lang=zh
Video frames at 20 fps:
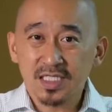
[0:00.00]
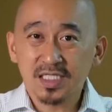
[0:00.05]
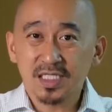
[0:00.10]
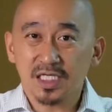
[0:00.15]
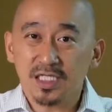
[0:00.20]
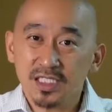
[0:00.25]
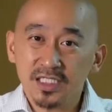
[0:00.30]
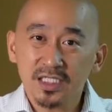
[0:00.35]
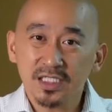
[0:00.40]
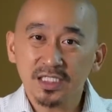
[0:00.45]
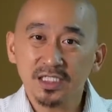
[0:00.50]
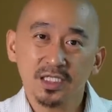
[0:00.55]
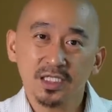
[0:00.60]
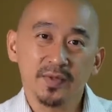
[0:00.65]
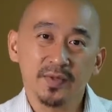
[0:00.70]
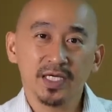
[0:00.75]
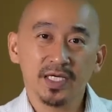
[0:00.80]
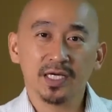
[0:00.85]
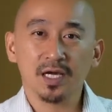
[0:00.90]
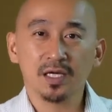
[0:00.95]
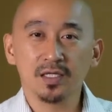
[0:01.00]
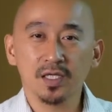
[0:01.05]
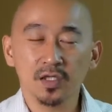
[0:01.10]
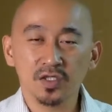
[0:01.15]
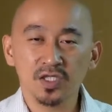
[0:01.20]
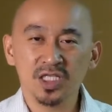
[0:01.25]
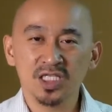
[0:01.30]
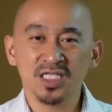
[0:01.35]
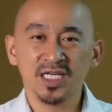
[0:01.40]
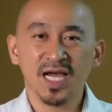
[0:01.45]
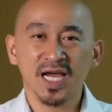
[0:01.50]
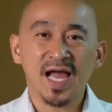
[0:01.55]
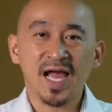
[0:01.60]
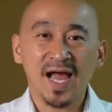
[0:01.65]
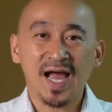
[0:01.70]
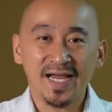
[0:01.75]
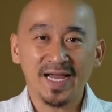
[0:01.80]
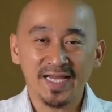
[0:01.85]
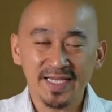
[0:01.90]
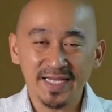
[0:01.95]
圣经里面看到这些
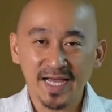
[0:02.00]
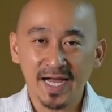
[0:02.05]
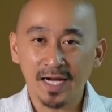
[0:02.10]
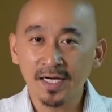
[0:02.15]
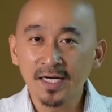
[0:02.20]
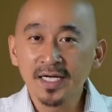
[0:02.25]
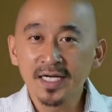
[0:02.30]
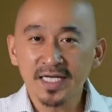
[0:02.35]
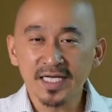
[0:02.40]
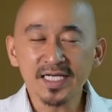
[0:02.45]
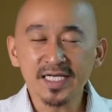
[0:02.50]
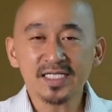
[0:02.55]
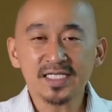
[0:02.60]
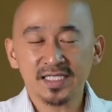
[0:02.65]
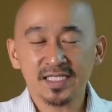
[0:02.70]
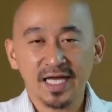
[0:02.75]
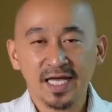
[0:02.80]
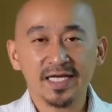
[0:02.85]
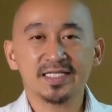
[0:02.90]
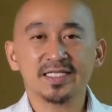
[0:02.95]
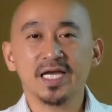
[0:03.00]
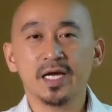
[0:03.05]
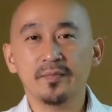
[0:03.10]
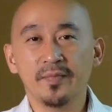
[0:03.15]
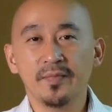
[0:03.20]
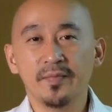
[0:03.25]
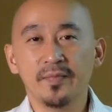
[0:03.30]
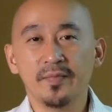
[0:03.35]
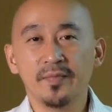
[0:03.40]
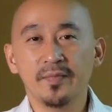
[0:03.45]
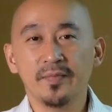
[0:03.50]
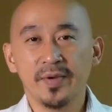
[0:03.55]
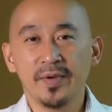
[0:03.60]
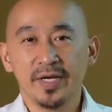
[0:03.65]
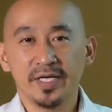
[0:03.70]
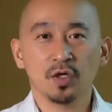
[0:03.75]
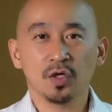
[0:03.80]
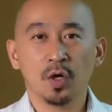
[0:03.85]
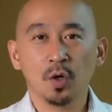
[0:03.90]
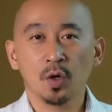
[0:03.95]
海洋一起来赞美神的
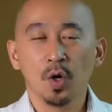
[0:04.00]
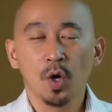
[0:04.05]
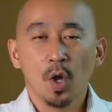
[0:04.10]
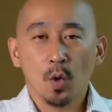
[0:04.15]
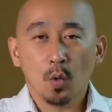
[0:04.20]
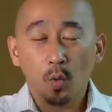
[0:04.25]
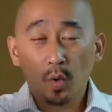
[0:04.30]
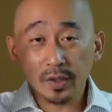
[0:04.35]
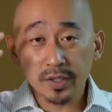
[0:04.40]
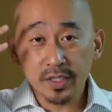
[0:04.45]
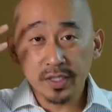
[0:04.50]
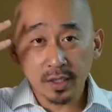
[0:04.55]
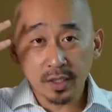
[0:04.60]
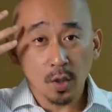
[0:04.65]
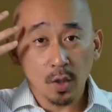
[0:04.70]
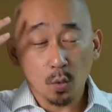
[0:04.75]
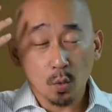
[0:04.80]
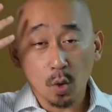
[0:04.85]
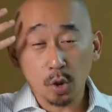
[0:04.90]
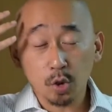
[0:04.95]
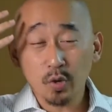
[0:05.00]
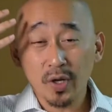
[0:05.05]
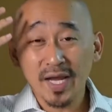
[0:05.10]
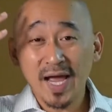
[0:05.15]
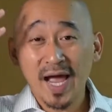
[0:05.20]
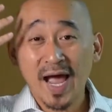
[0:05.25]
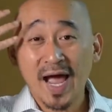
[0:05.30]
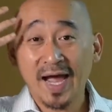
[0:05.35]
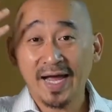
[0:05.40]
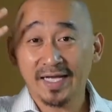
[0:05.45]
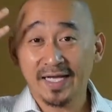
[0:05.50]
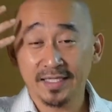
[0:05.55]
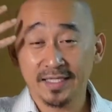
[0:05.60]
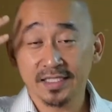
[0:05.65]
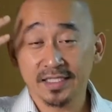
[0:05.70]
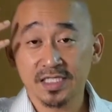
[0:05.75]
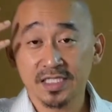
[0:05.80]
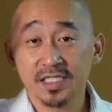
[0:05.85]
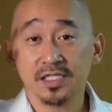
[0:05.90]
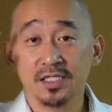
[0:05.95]
时候，我的我对海
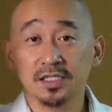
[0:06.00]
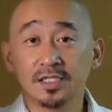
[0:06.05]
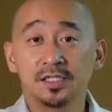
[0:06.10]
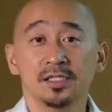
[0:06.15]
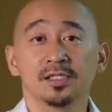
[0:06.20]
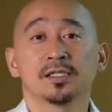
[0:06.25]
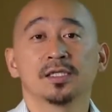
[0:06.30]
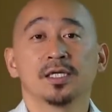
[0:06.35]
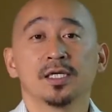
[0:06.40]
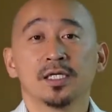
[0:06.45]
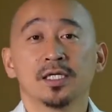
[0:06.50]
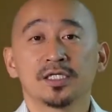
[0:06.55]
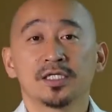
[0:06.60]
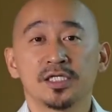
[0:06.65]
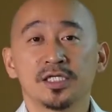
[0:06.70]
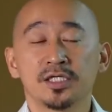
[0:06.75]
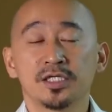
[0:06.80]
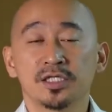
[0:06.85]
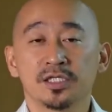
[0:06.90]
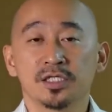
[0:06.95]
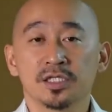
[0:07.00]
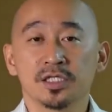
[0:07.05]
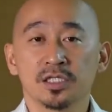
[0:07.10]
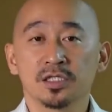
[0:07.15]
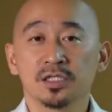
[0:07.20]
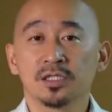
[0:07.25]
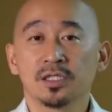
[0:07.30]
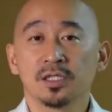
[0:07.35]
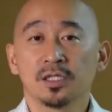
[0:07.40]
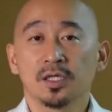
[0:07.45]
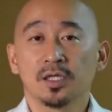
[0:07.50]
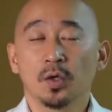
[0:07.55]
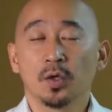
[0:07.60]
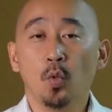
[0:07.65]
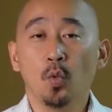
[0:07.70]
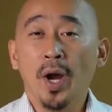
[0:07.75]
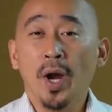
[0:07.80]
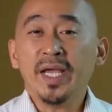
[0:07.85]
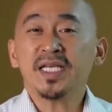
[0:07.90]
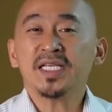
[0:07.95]
的记忆其实是
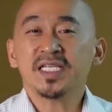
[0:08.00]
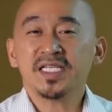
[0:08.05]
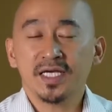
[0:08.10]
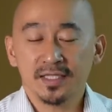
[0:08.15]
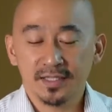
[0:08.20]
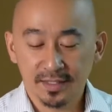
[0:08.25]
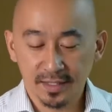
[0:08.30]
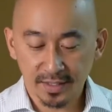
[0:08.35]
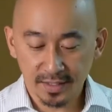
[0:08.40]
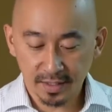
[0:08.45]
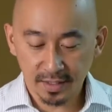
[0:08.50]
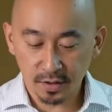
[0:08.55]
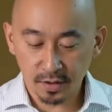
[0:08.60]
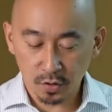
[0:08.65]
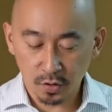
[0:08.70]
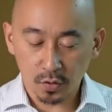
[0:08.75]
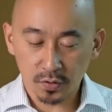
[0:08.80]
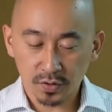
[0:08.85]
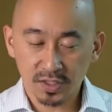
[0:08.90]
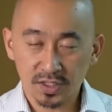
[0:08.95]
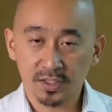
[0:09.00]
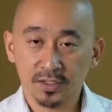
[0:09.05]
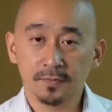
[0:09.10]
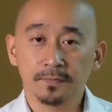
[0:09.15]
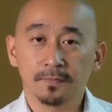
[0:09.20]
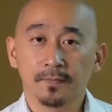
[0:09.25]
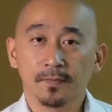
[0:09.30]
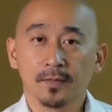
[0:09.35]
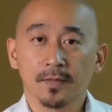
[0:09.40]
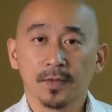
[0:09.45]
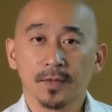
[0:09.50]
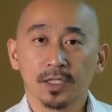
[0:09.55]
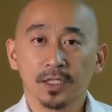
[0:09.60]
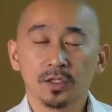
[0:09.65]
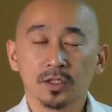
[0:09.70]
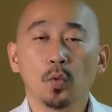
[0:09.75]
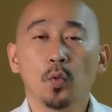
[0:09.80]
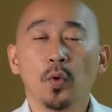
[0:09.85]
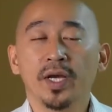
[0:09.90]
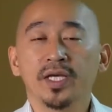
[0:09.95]
危险的一个东西，
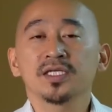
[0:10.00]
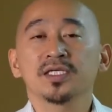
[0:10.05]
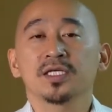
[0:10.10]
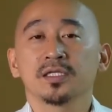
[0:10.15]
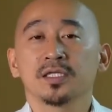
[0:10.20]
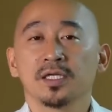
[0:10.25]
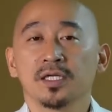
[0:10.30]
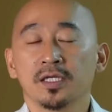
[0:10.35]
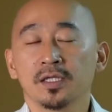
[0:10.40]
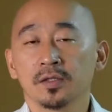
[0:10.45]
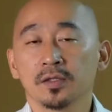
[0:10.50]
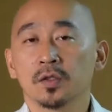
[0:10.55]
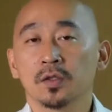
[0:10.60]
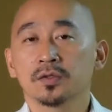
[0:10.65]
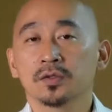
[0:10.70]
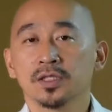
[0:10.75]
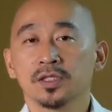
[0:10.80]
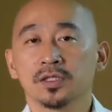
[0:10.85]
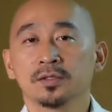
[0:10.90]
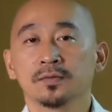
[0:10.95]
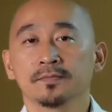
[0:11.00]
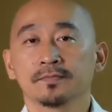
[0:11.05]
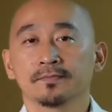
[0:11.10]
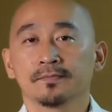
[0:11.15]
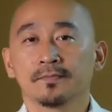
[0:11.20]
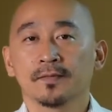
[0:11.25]
是危险的一个东西。